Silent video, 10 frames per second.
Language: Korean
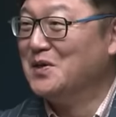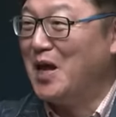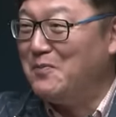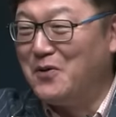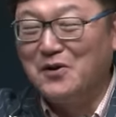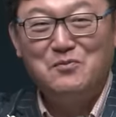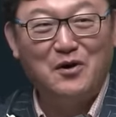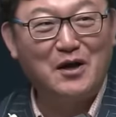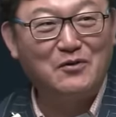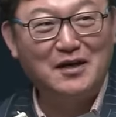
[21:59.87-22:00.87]
대표를
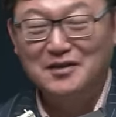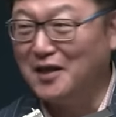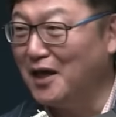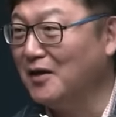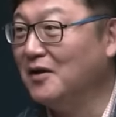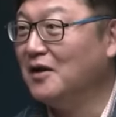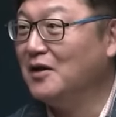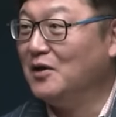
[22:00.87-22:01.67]
뭐라고 하는데